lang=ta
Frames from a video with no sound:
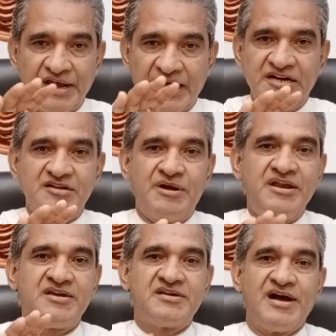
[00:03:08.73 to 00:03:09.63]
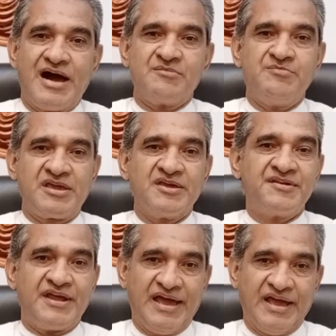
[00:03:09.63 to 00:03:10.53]
ஏழு மணிக்கு
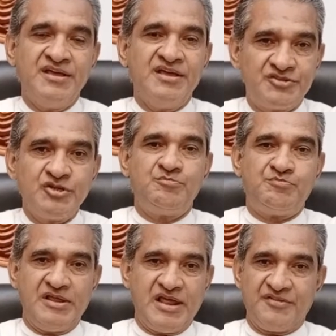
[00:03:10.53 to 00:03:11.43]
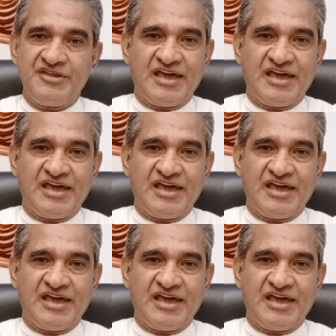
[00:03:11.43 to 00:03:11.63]
ஆரம்பிக்கின்ற திருப்பலியாவது